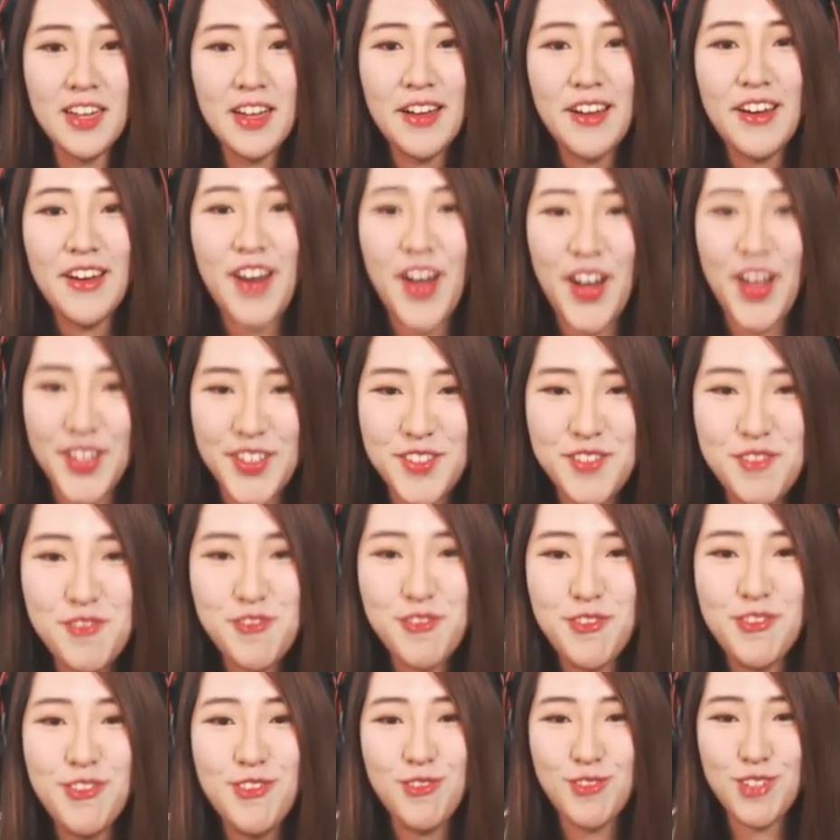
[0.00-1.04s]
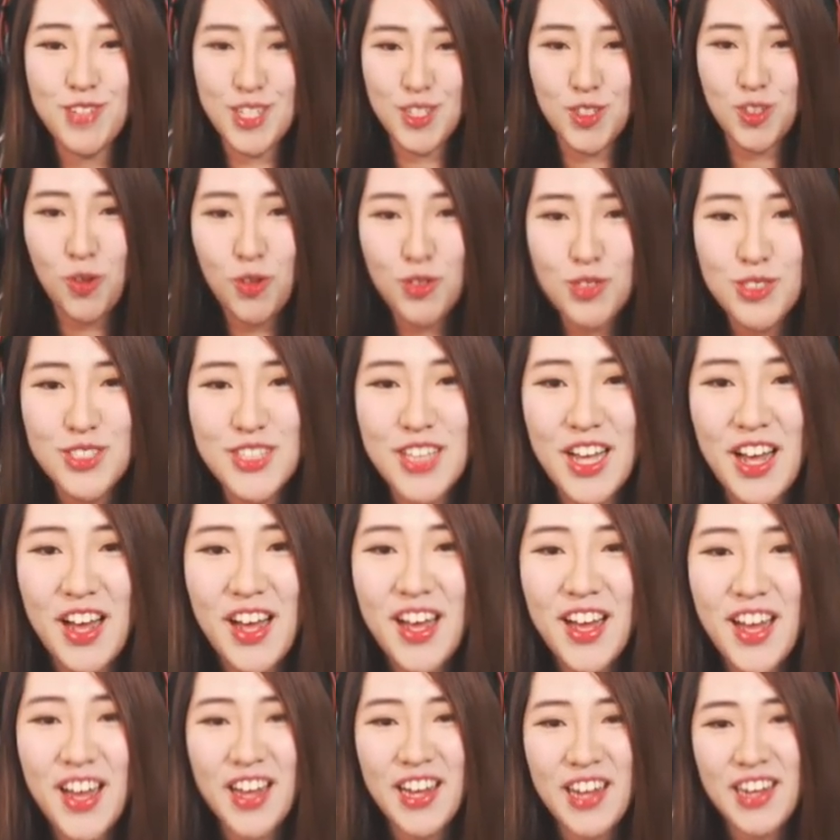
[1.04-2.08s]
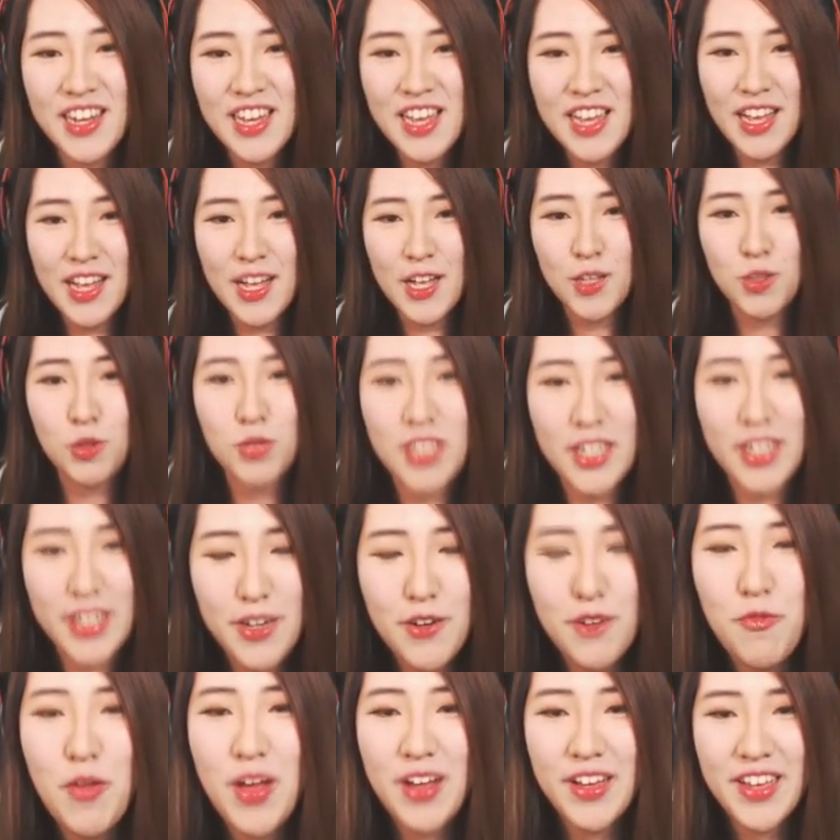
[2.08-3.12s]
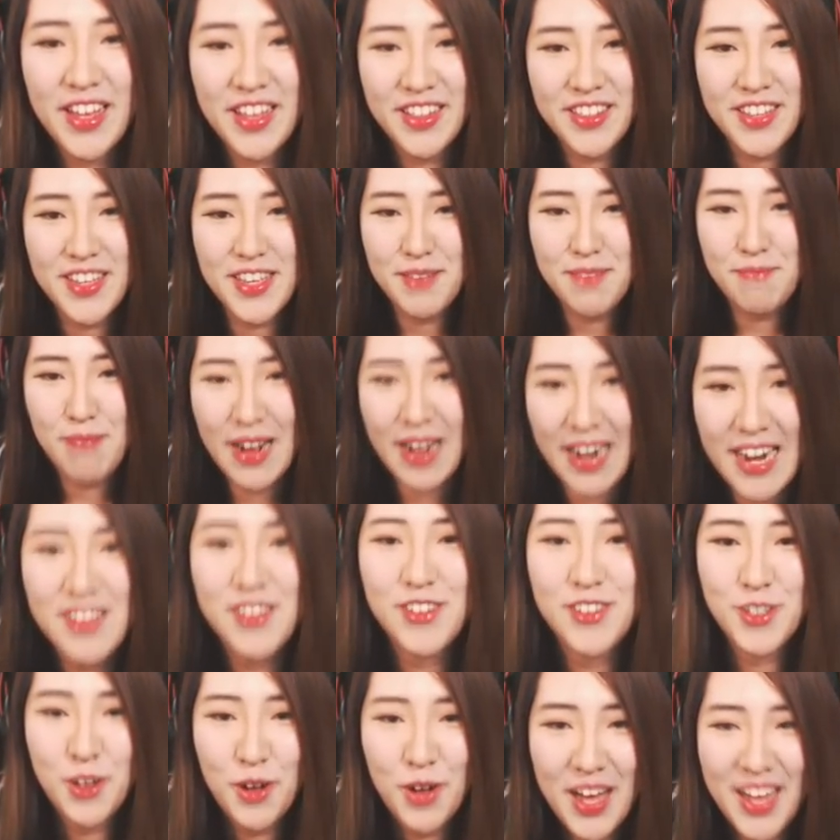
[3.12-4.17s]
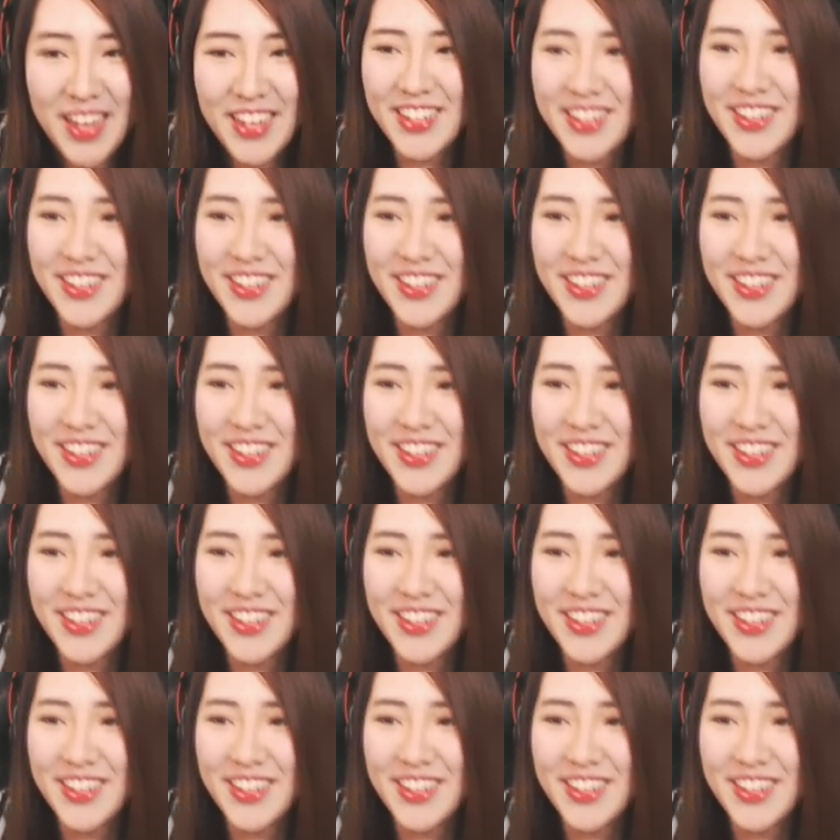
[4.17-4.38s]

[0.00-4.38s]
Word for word: 아이고, 우리 손자. 도자기를 왜 깼니? 망할 녀석아.